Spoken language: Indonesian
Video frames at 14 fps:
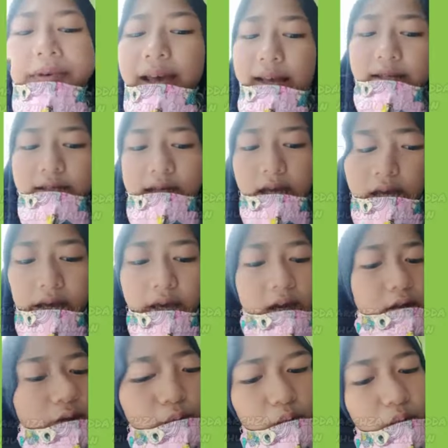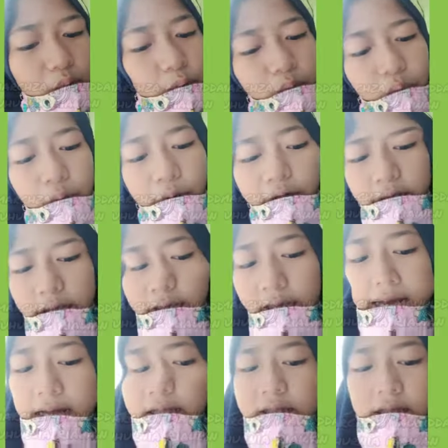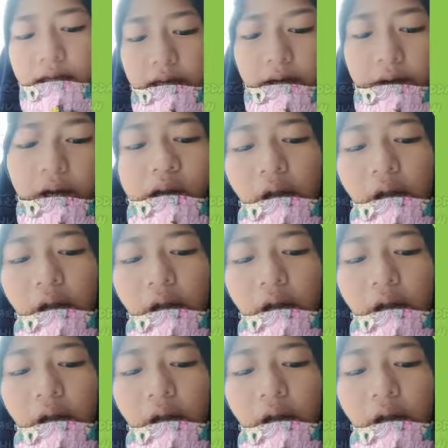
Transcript: biasa yang dulu tidak ada